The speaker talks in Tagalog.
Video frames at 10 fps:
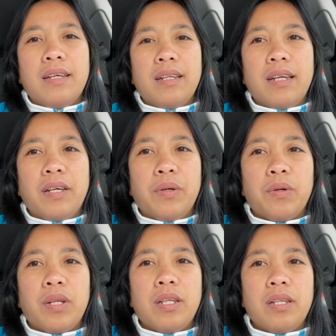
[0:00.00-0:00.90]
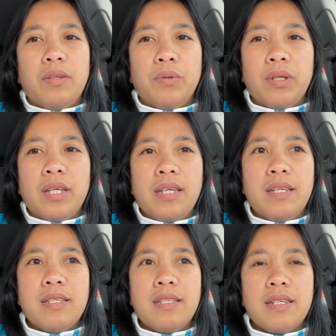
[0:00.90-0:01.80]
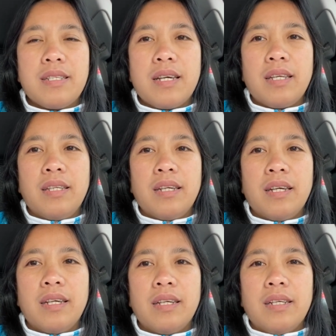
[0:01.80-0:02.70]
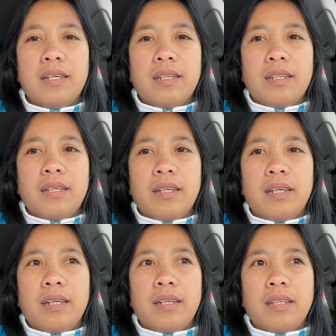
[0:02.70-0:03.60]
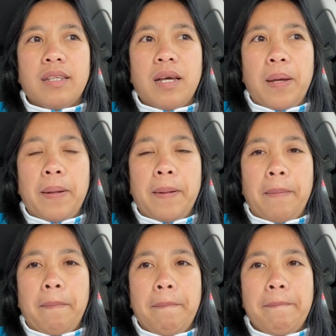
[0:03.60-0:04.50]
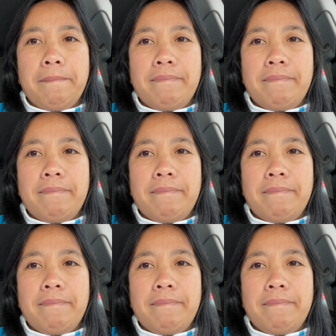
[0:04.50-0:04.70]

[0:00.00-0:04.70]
Lagi ko rin yan doon nangingisda sa kanya. At um,